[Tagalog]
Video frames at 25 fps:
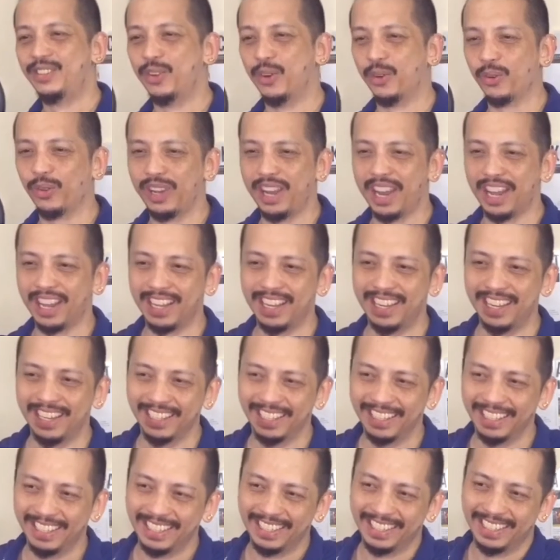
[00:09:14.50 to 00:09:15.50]
Joke lang.
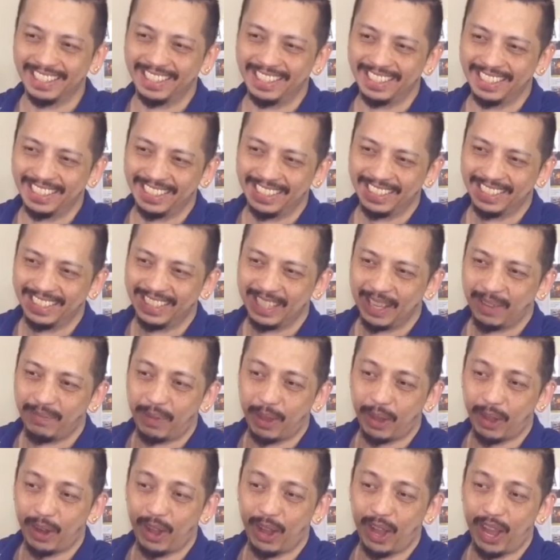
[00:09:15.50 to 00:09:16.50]

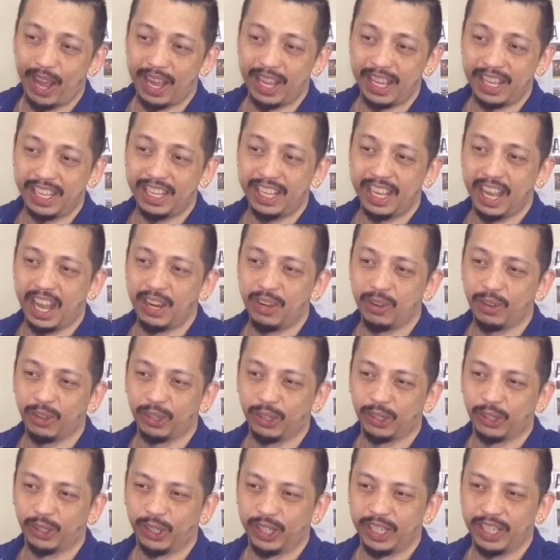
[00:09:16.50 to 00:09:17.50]
Pero ah, i-ano ko
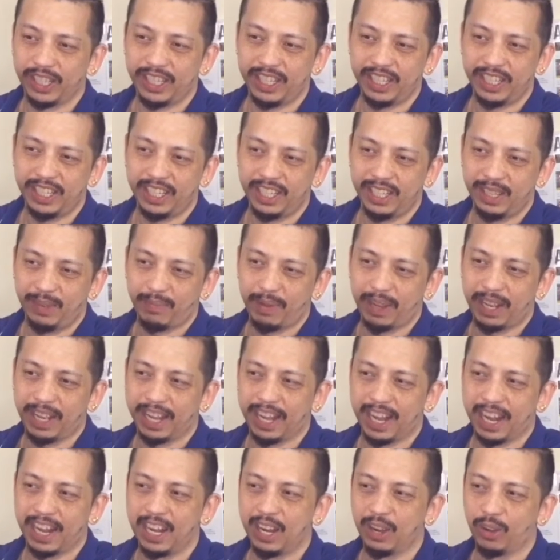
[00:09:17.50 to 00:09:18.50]
to,
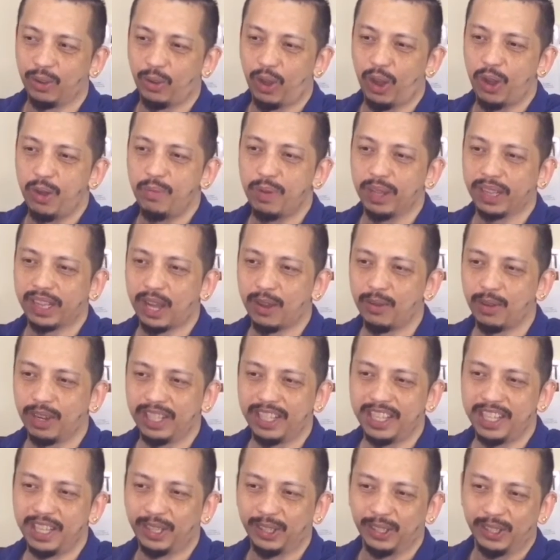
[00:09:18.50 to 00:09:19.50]
ipag-aralan ko ano ba
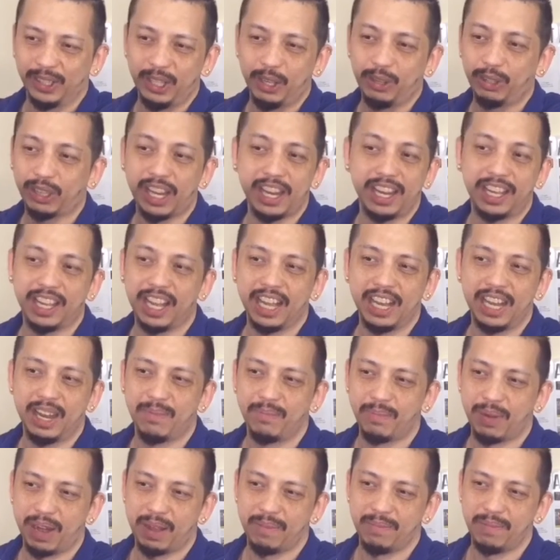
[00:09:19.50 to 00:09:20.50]
tawag dito. Hindi ko talaga
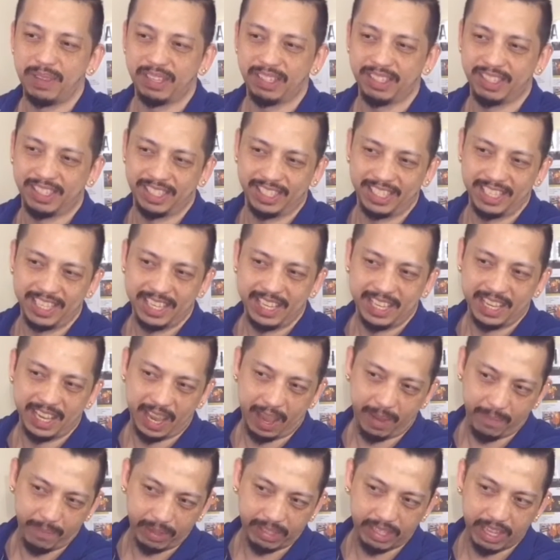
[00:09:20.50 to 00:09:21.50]
alam, promise.
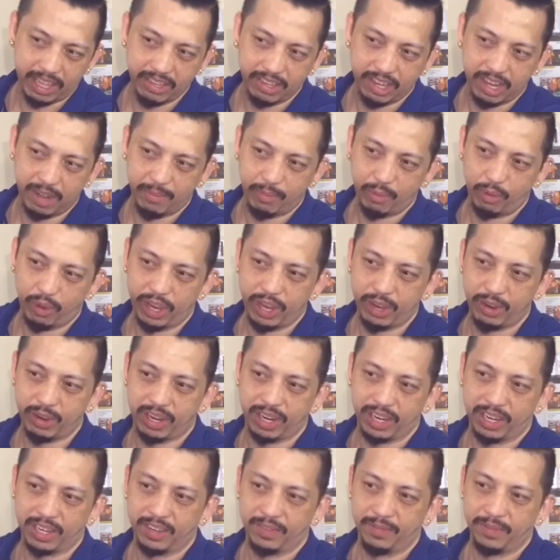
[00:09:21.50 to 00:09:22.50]
Ay, pasensya na po kayo
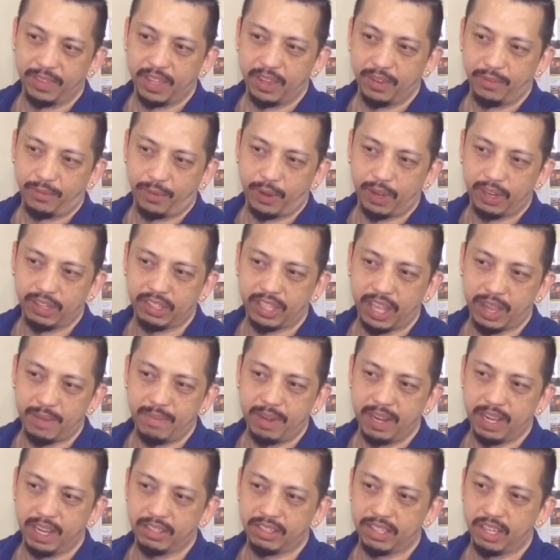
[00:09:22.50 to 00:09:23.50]
ah. First
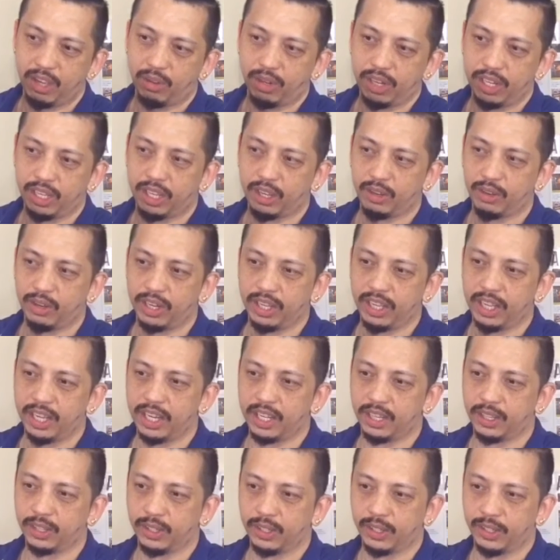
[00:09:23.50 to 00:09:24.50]
time lang kasi ako nagkaroon ng
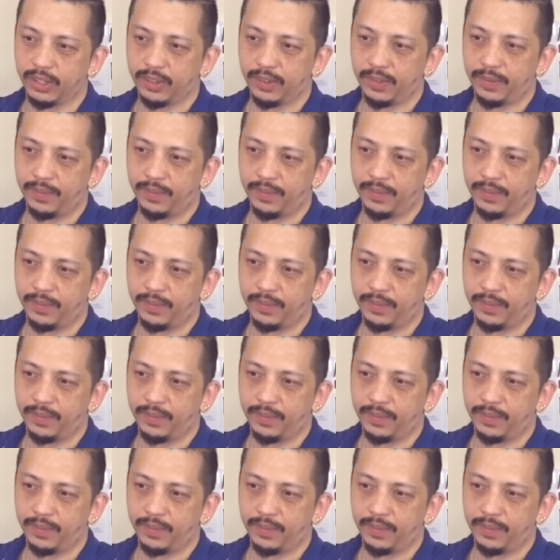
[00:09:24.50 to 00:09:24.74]
ganito.